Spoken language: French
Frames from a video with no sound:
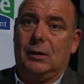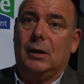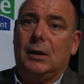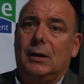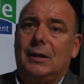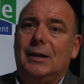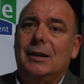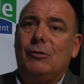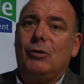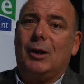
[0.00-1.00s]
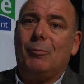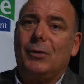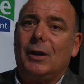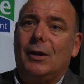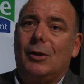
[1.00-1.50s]
un, écrivain
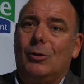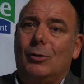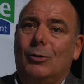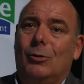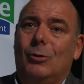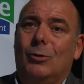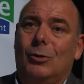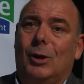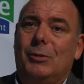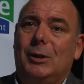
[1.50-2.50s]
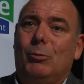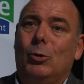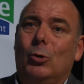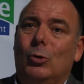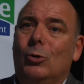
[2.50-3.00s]
euh, un petit
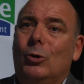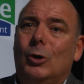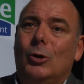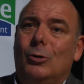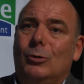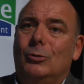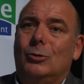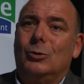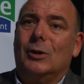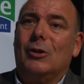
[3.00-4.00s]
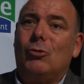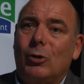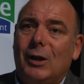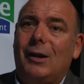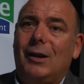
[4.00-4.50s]
peu euh,
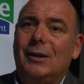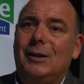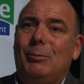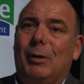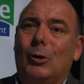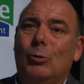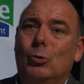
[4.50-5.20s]
régional hein, qui parle